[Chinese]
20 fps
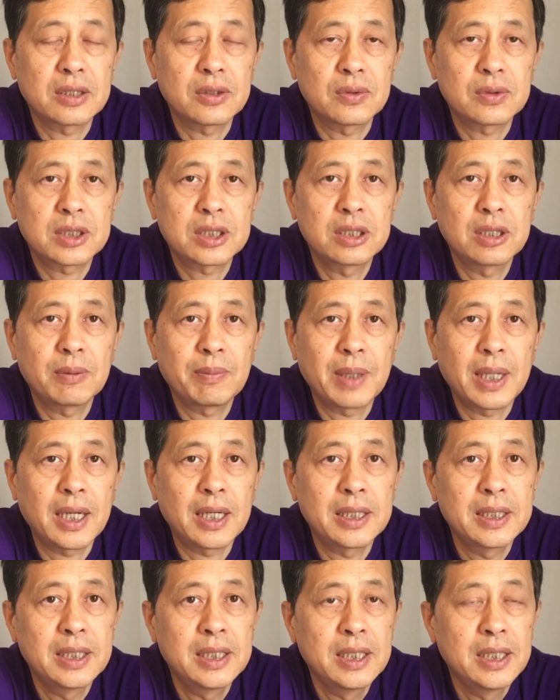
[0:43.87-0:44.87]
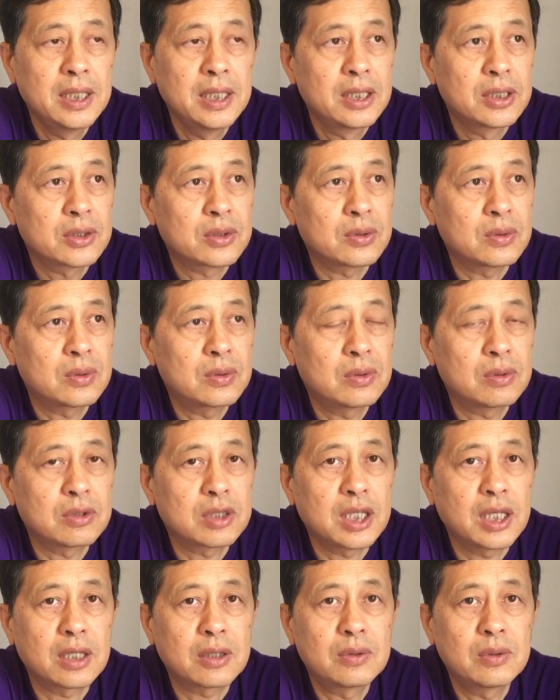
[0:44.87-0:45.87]
同时也把中共
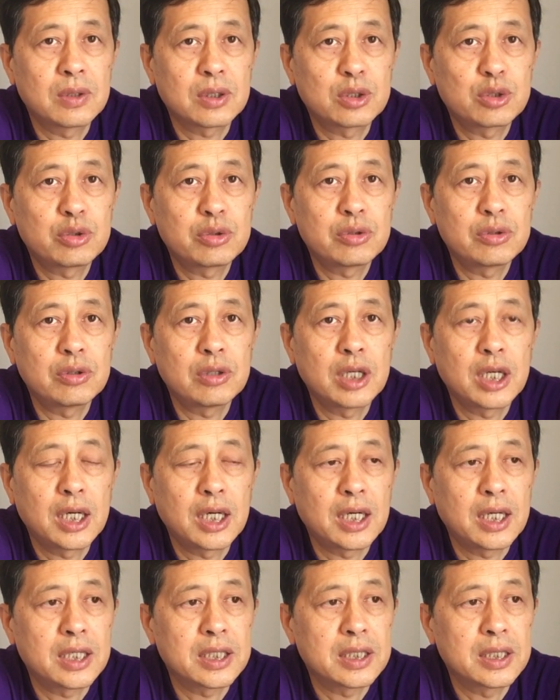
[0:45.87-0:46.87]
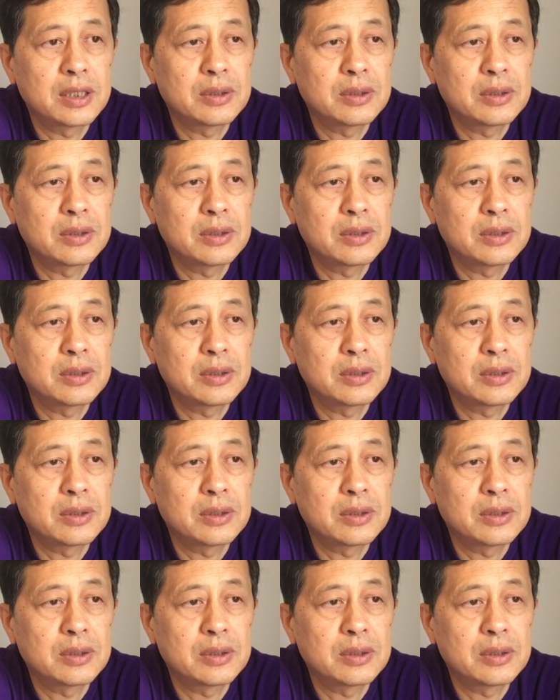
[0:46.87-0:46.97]
的过去啊，